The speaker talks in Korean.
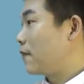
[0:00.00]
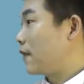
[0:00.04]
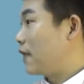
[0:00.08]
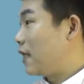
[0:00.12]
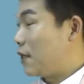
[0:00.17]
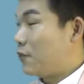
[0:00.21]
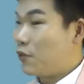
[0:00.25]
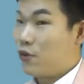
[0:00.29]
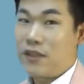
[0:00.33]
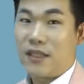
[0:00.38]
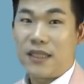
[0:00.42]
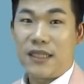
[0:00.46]

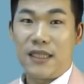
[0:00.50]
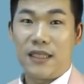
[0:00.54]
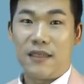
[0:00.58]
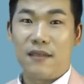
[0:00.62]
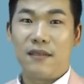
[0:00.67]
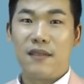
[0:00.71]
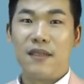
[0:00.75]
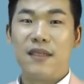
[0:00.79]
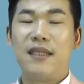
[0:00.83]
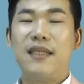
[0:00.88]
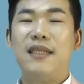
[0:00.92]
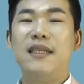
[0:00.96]
이분들
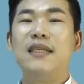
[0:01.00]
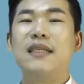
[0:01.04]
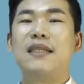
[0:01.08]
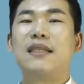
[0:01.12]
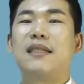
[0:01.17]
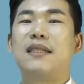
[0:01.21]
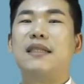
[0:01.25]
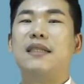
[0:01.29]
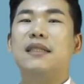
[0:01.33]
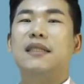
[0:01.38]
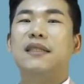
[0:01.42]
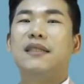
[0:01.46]

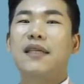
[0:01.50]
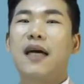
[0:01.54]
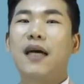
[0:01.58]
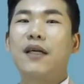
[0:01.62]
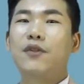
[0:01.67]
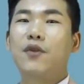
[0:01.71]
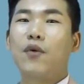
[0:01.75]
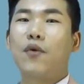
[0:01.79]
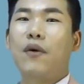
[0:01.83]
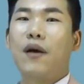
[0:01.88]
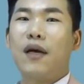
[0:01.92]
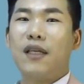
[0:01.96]
그
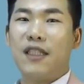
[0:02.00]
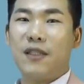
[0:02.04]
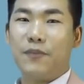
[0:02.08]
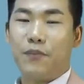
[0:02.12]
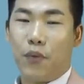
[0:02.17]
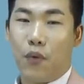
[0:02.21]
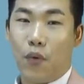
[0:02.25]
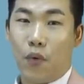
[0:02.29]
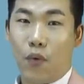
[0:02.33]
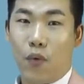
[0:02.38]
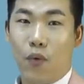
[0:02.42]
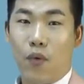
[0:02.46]
상속까지
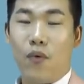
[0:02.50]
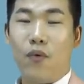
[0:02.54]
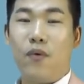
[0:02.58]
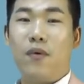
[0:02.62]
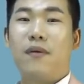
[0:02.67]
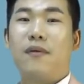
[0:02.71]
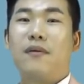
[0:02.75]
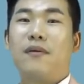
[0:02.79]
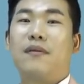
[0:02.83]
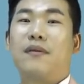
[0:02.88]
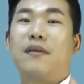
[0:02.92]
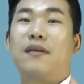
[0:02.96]
보고
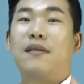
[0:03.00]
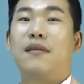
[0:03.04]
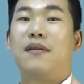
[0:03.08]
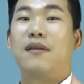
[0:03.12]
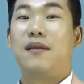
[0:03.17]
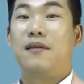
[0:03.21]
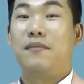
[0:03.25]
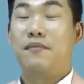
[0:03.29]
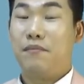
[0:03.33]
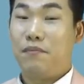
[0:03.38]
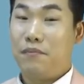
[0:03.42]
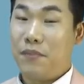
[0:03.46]

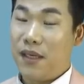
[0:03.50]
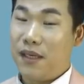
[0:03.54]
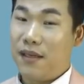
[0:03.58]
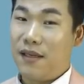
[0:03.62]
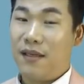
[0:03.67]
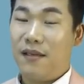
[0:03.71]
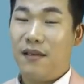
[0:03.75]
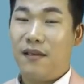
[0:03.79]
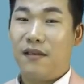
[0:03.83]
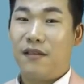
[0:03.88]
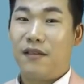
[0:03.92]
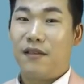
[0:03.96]

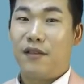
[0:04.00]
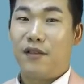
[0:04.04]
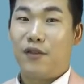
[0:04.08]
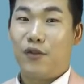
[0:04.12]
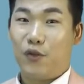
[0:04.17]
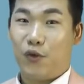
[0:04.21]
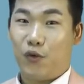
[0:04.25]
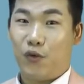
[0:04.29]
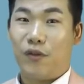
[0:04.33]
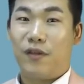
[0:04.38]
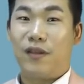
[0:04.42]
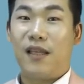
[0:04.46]
미리
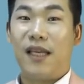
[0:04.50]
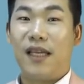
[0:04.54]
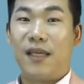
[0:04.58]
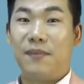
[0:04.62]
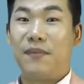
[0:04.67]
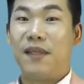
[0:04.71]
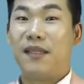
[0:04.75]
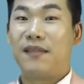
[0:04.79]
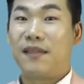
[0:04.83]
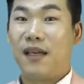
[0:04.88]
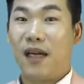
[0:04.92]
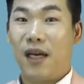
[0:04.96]

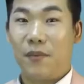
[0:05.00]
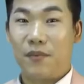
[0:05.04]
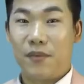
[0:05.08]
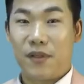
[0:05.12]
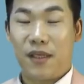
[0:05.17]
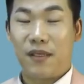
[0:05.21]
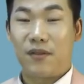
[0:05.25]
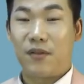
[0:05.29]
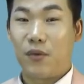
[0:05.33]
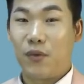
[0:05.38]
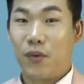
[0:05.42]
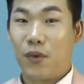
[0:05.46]
주택임대
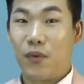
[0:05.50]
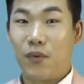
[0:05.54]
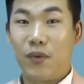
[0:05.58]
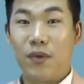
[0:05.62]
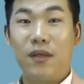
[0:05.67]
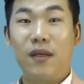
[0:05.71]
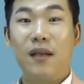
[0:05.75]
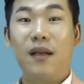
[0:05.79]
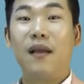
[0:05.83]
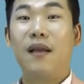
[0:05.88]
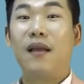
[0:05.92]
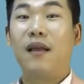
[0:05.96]
사업자
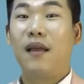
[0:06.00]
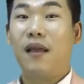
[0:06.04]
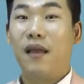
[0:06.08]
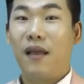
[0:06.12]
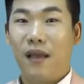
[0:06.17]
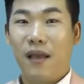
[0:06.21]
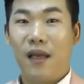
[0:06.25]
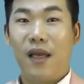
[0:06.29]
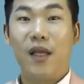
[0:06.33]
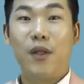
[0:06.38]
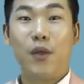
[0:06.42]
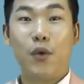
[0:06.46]
등록을
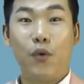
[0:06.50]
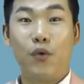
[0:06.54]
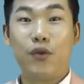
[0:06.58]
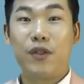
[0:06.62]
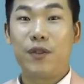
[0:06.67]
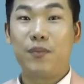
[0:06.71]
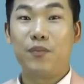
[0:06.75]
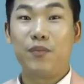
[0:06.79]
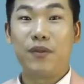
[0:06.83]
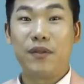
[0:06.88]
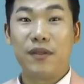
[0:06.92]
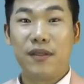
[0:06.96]
해
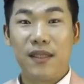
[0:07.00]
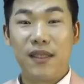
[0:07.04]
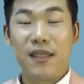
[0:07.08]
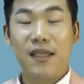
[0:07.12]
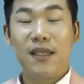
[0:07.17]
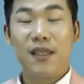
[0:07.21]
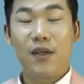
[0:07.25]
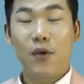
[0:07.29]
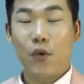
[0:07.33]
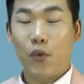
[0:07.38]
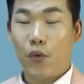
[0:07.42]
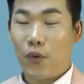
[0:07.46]
놓으신 분들이
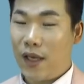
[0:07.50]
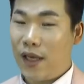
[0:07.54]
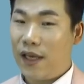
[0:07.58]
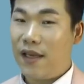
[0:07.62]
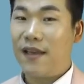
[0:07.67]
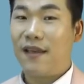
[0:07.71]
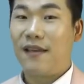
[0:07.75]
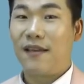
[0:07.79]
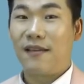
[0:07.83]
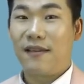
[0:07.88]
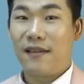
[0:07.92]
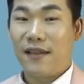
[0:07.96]
꽤
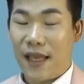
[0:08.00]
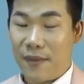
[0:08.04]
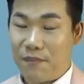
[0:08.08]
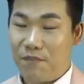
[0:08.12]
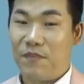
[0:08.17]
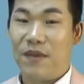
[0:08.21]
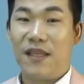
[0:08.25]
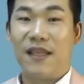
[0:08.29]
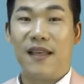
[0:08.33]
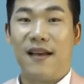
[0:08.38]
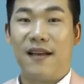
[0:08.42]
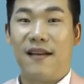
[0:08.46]

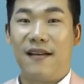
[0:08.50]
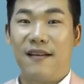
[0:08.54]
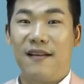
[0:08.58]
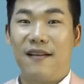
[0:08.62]
됩니다.